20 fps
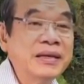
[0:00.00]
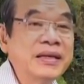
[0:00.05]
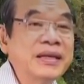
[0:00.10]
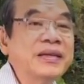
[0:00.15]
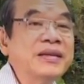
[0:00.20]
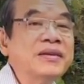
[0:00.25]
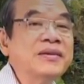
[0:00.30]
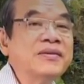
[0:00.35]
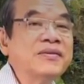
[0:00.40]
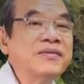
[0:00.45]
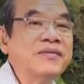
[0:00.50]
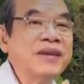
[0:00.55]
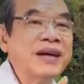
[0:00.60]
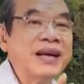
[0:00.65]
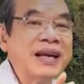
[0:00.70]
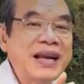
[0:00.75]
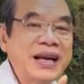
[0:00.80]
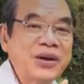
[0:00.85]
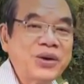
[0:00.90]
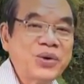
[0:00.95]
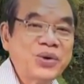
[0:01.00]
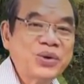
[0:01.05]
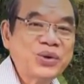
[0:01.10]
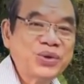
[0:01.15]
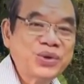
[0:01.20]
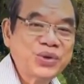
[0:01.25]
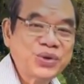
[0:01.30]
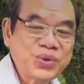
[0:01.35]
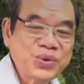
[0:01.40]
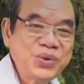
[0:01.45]
Quên sầu, quên buồn,
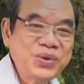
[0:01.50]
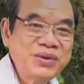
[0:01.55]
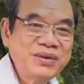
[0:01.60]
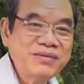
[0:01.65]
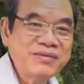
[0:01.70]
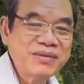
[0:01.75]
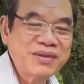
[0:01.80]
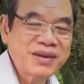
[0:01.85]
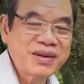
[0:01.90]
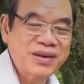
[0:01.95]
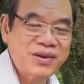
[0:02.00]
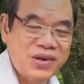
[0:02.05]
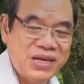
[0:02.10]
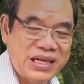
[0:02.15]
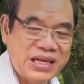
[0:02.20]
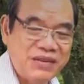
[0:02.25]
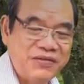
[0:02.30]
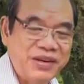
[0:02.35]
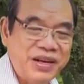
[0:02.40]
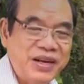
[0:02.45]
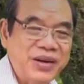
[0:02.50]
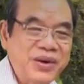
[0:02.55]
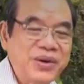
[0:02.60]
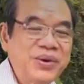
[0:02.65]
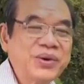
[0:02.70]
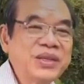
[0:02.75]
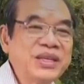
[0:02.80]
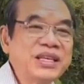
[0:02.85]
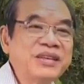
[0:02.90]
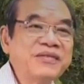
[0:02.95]
tìm vui mà sống.
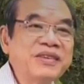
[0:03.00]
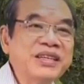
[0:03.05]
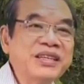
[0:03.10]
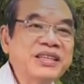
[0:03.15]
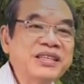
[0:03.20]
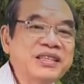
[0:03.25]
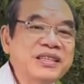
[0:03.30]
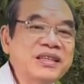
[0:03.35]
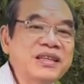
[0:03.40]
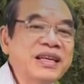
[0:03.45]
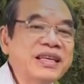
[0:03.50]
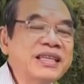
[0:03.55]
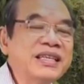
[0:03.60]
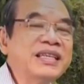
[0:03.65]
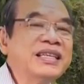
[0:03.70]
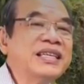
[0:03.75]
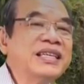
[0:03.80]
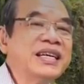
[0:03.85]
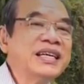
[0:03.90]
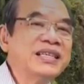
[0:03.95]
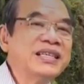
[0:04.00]
Tìm vui không phải